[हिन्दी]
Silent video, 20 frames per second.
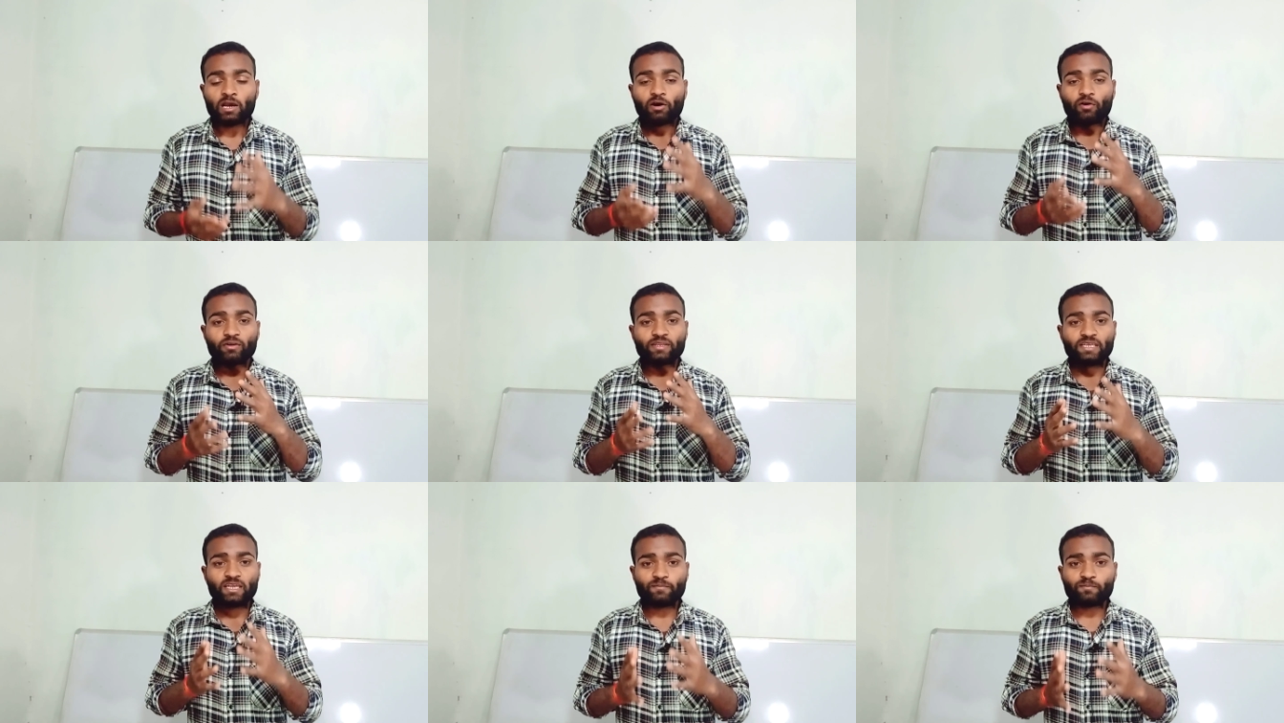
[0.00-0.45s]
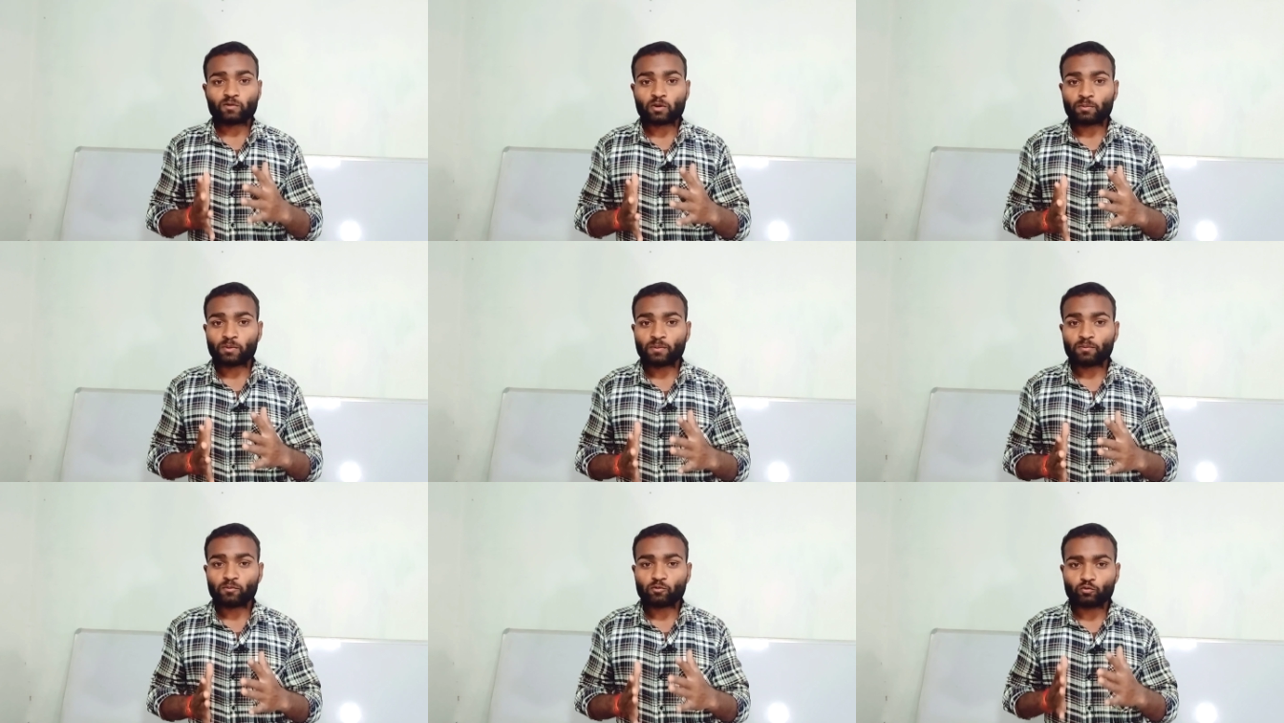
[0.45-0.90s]
और ये
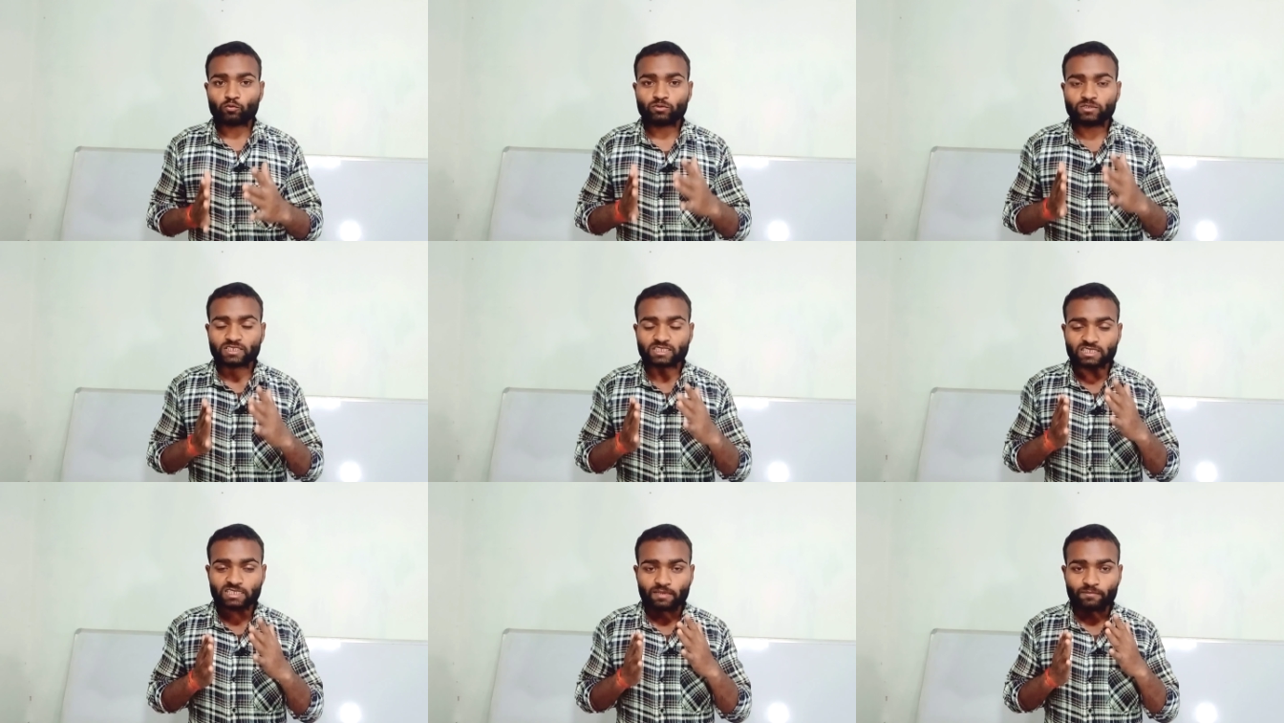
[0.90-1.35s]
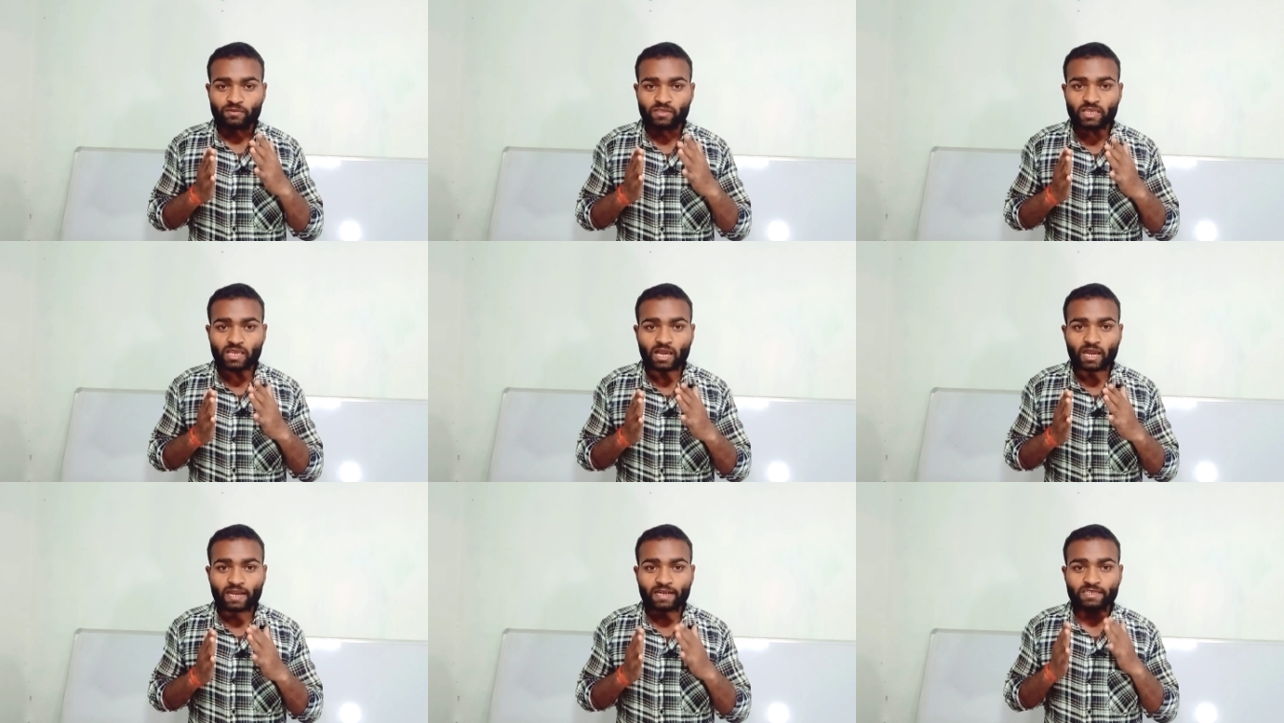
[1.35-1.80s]
प्रॉब्लम उन
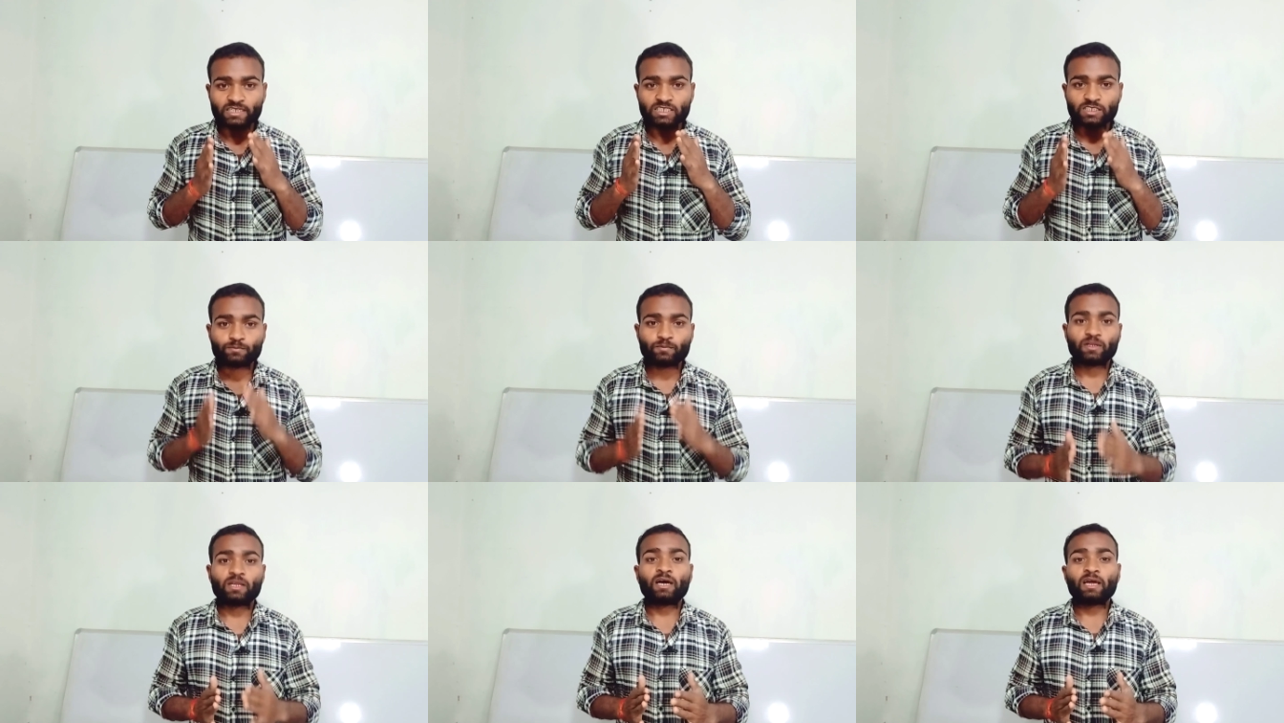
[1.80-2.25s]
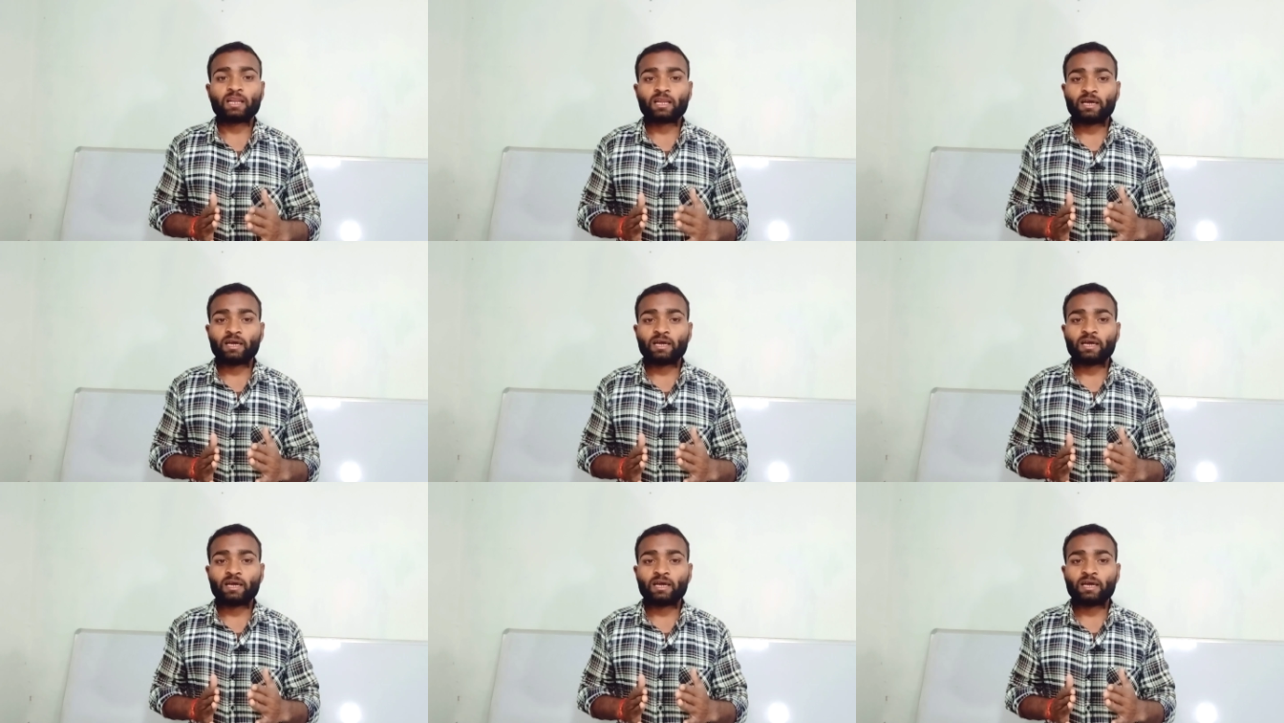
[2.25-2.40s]
सभी आई पर आ